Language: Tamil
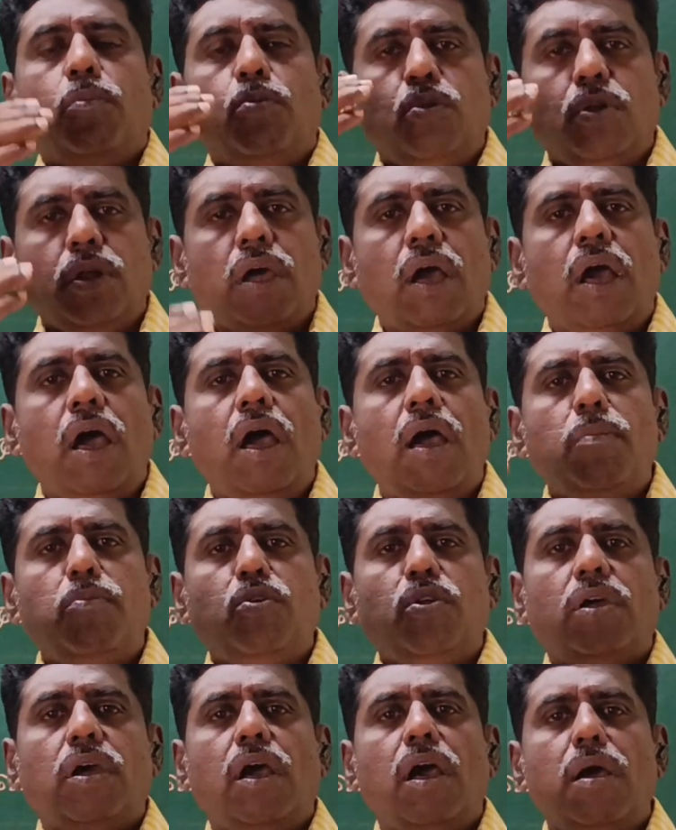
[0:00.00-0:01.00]
முருகா
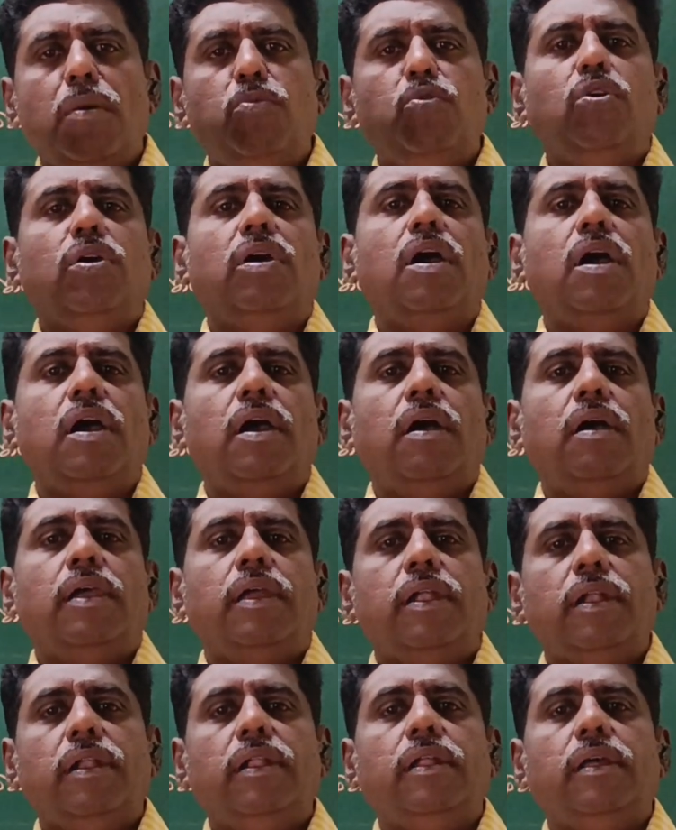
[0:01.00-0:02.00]
முருகா முருகா
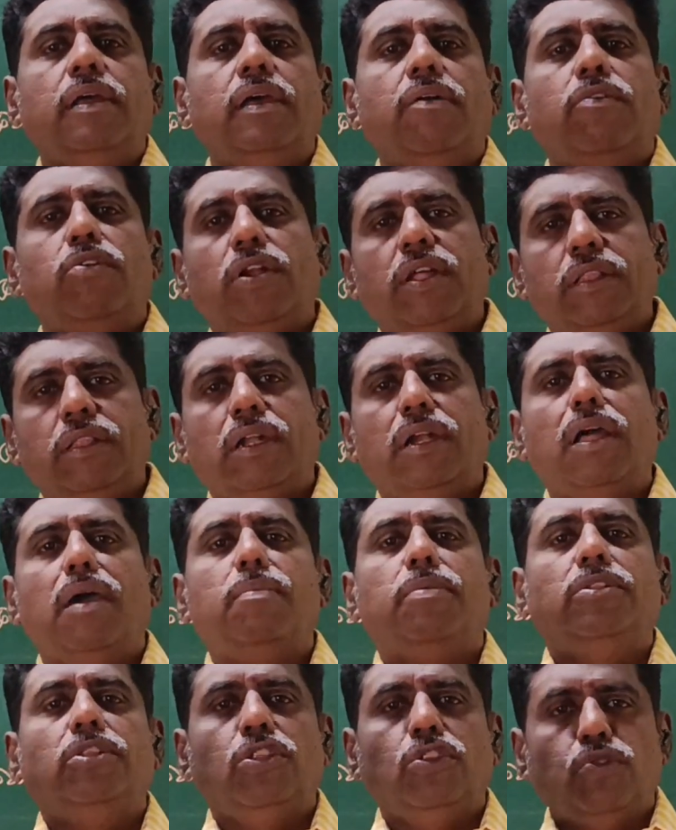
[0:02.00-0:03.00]
என்று அவனுடைய
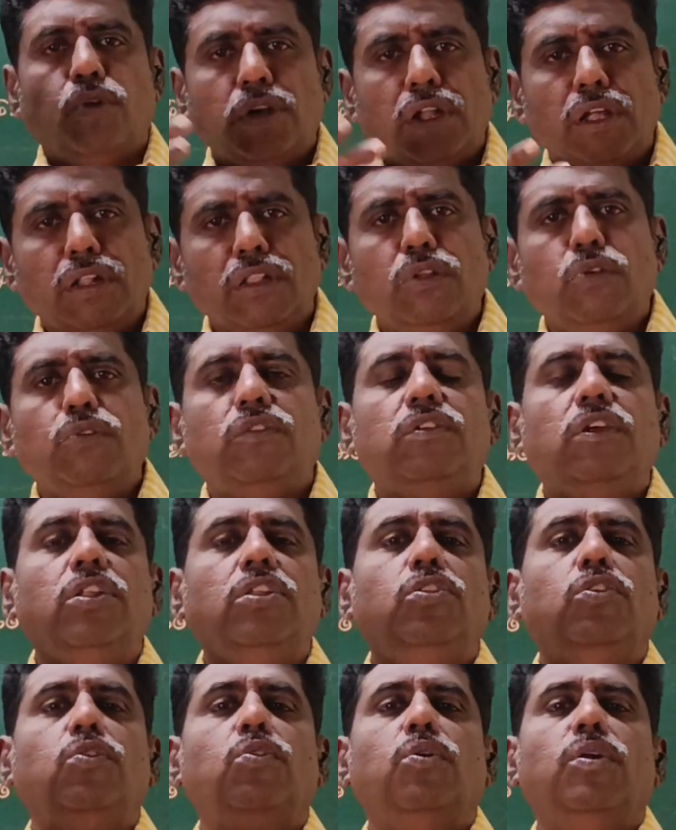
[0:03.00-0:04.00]
திருநாமத்தை தொடர்ந்து
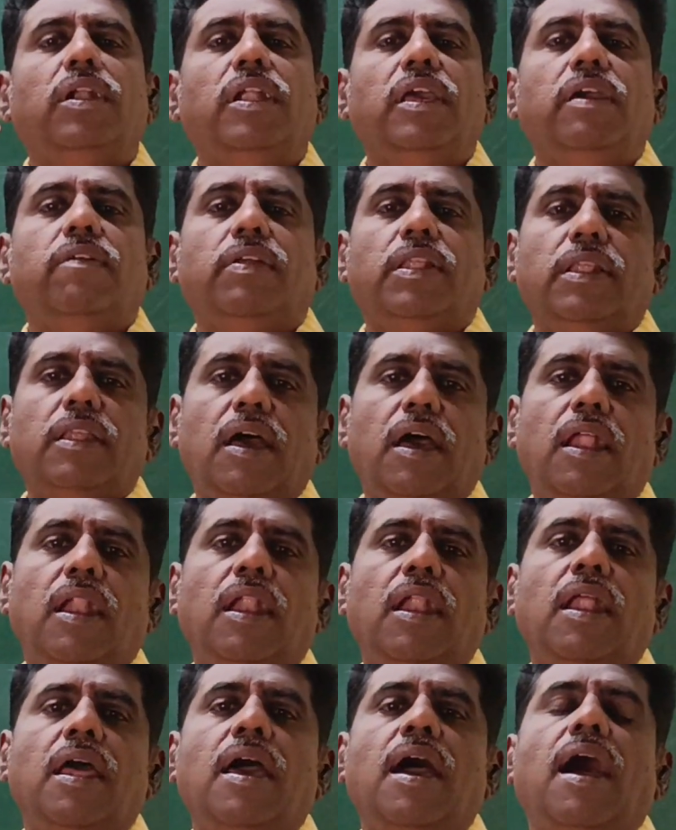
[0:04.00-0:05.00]
உச்சரித்து கொண்டே வந்தால்
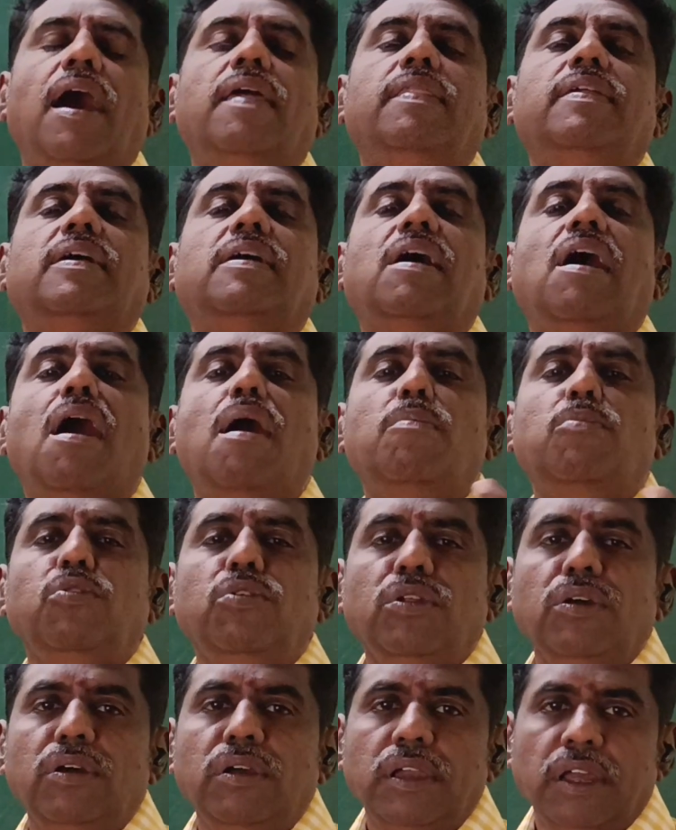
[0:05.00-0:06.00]
அது
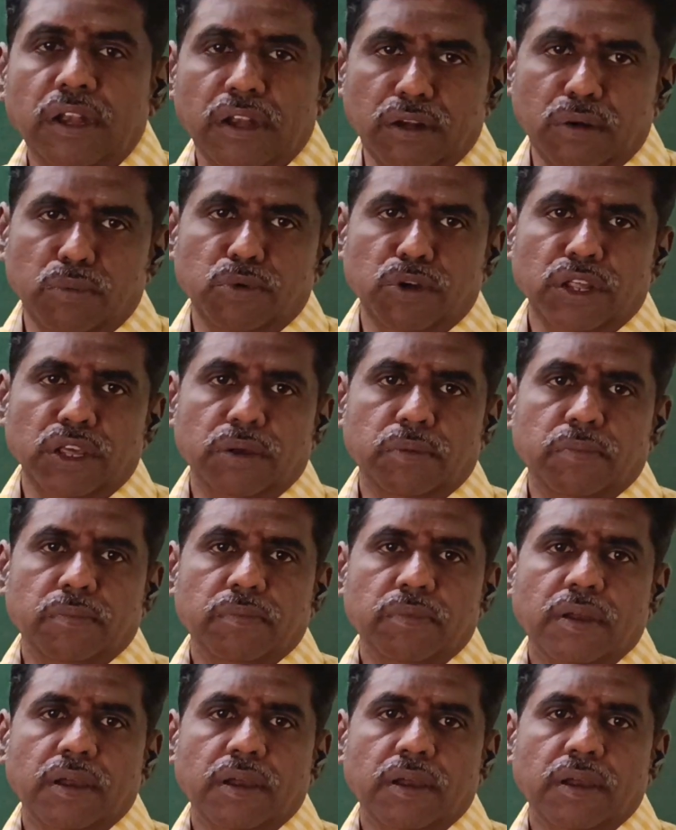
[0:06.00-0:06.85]
காமுரு என்று முடியும்